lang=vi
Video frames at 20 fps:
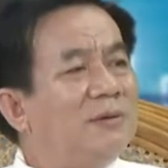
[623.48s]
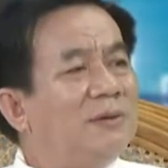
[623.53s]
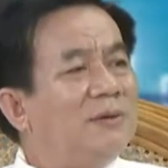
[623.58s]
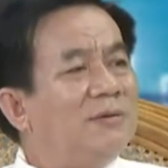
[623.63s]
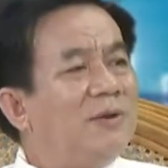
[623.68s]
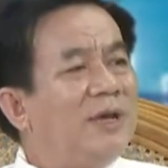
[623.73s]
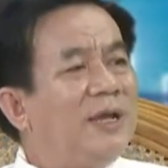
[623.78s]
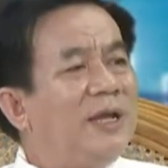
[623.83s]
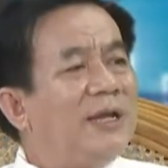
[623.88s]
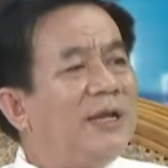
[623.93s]

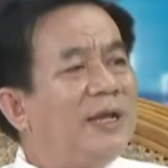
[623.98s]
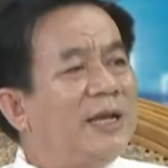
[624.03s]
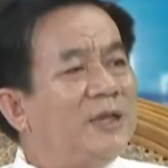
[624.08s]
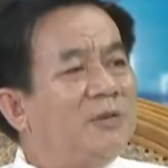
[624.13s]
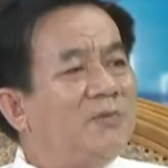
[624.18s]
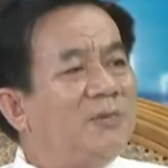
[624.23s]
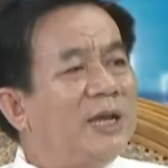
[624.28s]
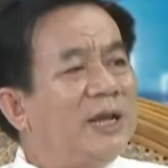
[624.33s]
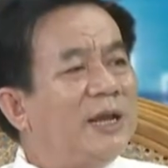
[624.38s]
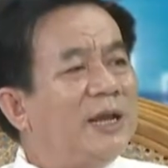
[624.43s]
và hiện nay
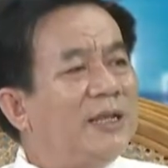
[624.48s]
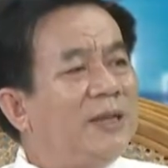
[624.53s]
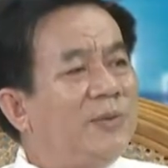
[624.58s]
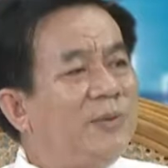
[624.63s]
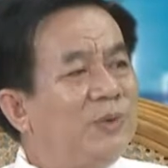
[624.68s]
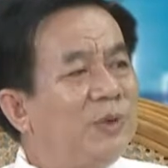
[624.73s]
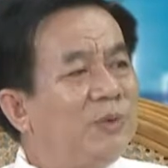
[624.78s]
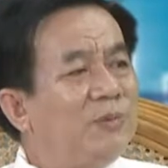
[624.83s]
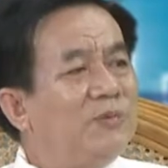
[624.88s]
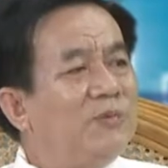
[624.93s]
chúng ta đang tiếp
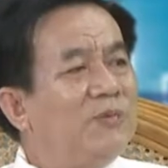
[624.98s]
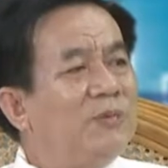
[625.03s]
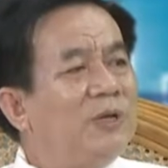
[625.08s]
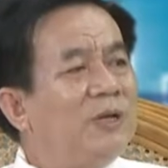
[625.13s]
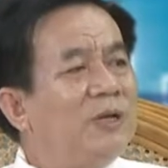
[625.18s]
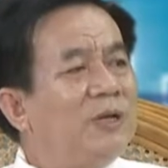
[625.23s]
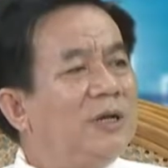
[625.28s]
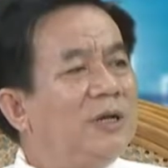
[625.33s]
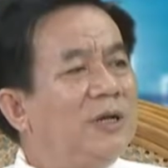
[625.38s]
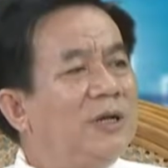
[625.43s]
tục
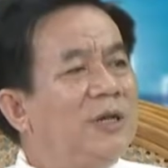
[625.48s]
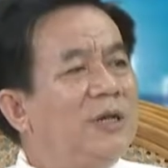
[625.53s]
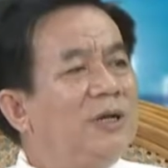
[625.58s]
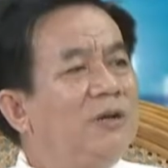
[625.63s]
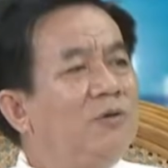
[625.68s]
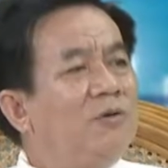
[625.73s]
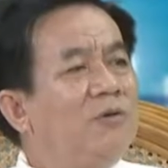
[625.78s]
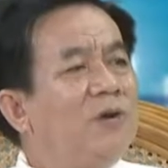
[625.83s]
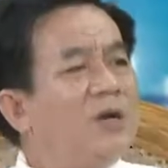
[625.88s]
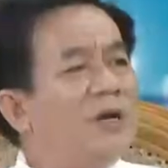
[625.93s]
nghiên
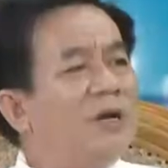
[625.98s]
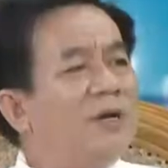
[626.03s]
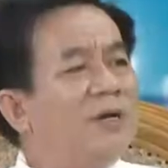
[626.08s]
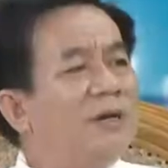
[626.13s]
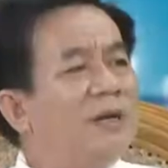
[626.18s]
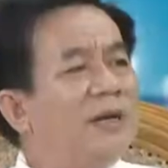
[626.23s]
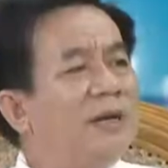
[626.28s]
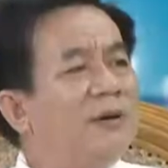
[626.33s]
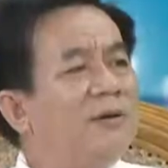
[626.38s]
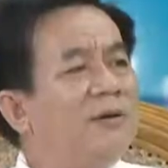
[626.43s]
cứu ở
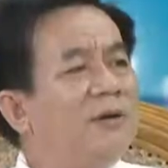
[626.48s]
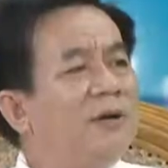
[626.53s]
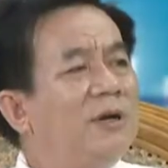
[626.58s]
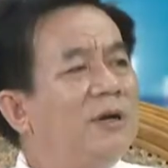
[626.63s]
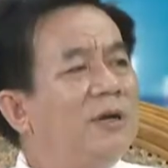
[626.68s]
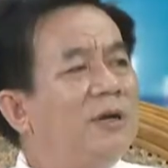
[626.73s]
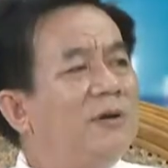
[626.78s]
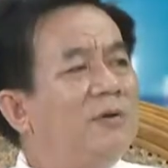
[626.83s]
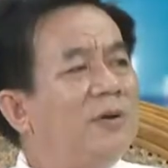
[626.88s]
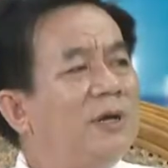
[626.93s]
đảo
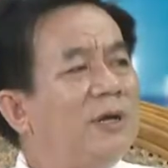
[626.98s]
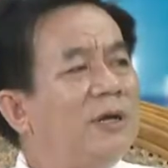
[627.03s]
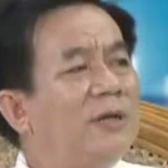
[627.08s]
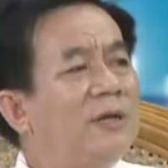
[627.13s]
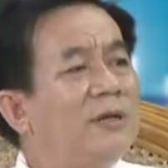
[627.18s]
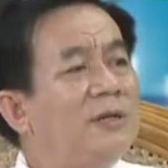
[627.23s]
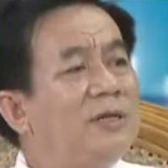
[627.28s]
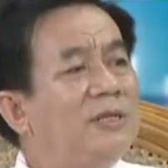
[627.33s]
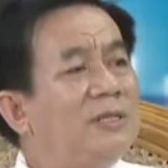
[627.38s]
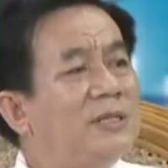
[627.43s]
ở
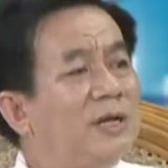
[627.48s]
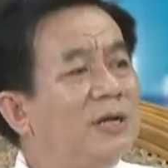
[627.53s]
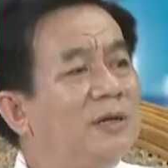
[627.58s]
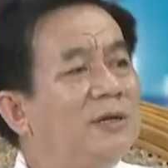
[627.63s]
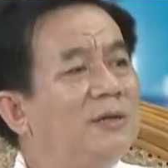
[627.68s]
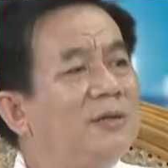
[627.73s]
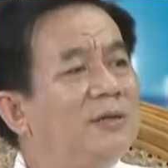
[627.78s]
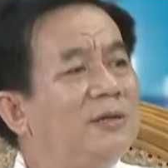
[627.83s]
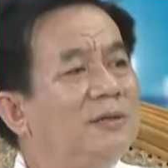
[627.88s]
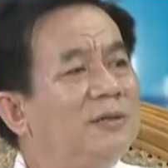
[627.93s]
ngoài Lương Sơn,
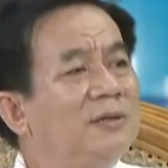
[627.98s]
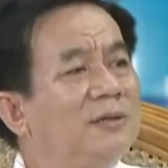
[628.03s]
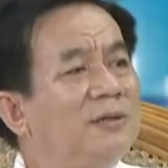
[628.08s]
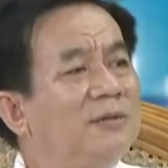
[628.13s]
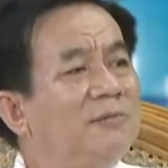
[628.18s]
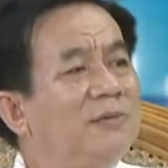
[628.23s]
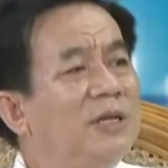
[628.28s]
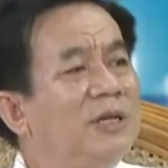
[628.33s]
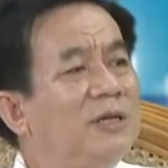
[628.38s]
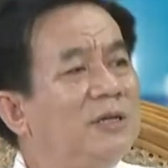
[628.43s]

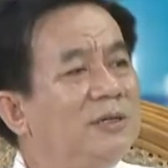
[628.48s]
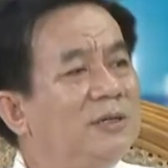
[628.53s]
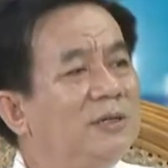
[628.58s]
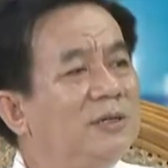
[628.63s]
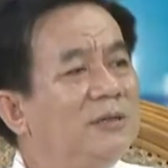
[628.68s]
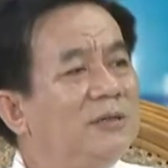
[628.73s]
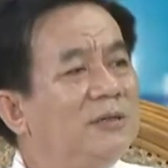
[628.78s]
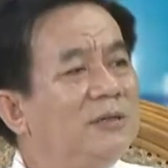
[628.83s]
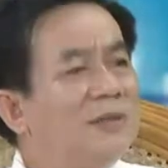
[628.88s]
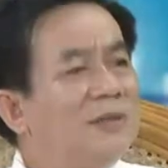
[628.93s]
Vĩnh Lương
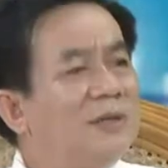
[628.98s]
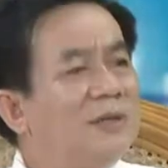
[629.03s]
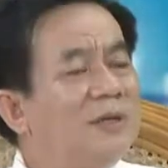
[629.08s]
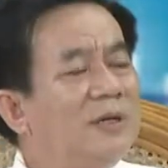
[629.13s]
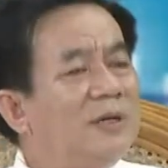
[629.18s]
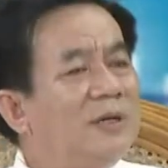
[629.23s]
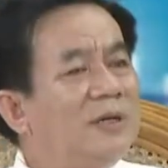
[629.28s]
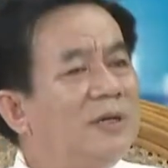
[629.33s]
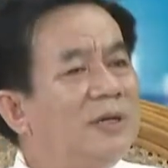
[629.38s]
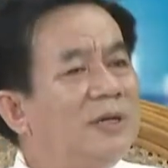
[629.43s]

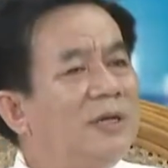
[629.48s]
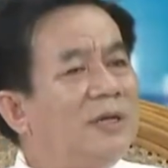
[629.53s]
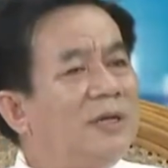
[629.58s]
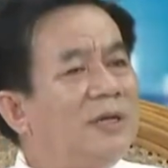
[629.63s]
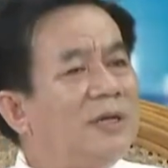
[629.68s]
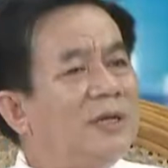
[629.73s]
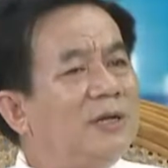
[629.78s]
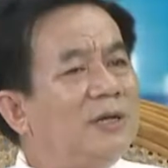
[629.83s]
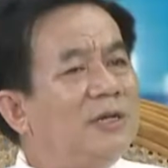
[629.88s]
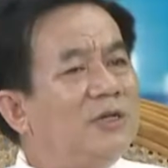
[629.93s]

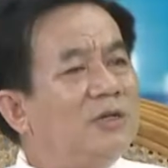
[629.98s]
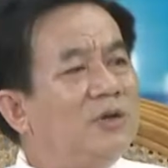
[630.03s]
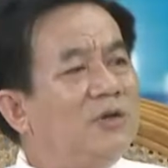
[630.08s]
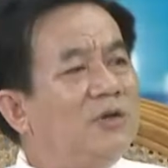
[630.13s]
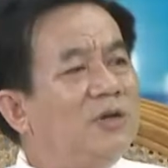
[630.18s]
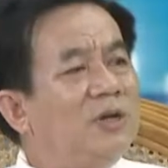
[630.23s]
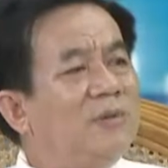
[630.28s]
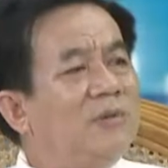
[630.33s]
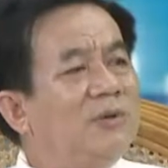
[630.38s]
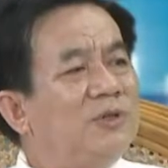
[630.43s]
thì cái số
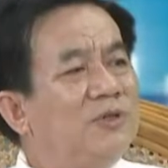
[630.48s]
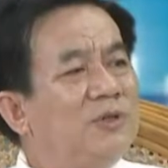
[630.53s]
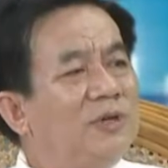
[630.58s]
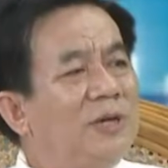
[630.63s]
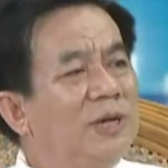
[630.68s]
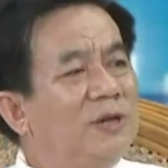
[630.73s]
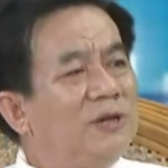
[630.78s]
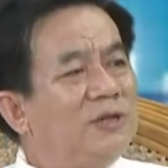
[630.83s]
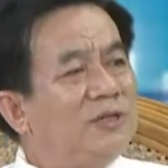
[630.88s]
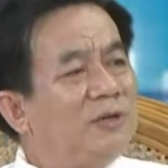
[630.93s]
lượng trước
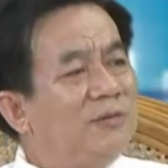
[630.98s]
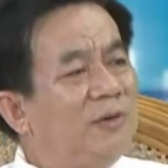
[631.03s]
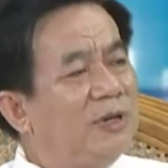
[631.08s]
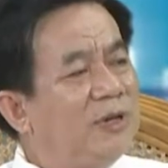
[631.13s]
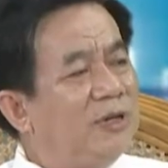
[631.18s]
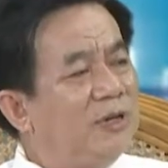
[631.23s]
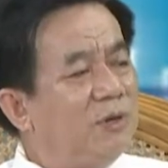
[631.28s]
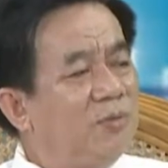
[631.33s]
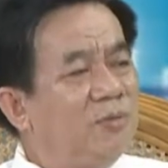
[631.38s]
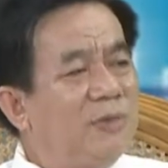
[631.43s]
đây Lương Sơn Vĩnh
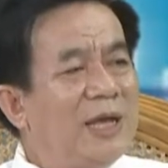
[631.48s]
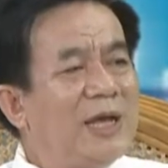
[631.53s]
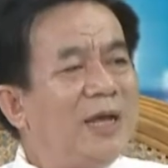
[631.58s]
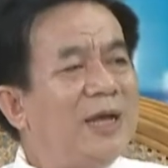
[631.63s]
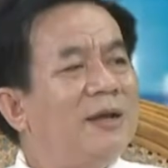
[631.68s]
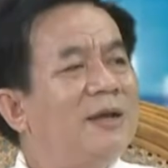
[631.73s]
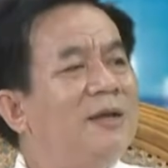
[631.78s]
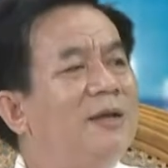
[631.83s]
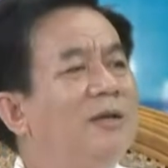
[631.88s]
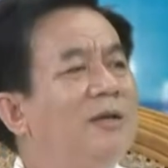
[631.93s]
Lương cũng
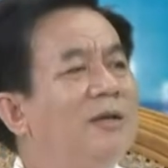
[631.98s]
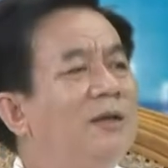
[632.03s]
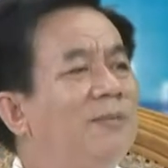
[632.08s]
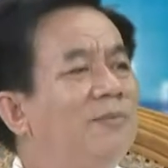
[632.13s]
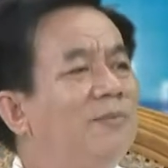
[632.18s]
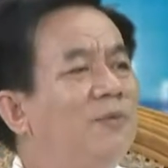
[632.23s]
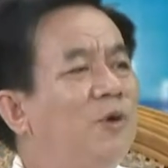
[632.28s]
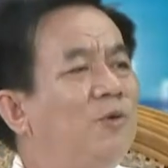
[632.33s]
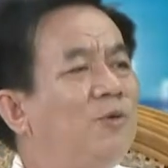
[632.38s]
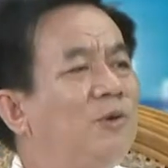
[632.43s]
là
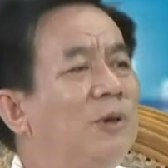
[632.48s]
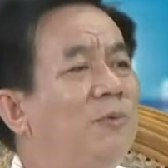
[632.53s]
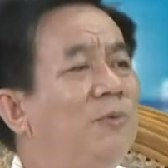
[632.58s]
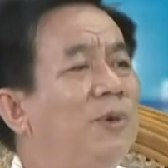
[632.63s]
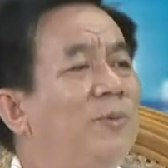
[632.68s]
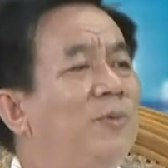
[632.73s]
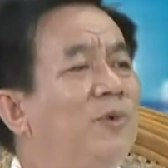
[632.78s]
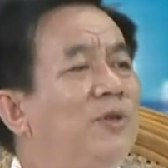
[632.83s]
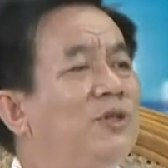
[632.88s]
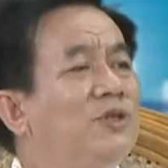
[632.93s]
một trọng
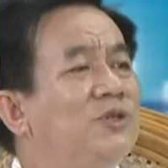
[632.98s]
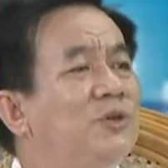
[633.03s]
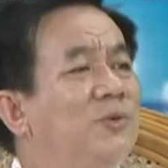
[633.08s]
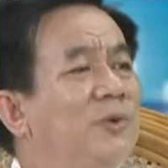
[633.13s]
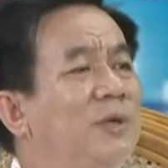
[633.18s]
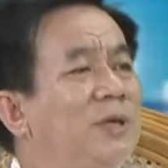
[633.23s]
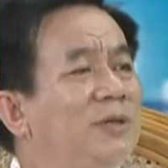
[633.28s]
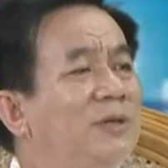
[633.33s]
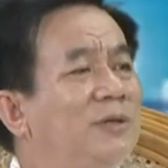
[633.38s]
điểm của dịch sốt huyết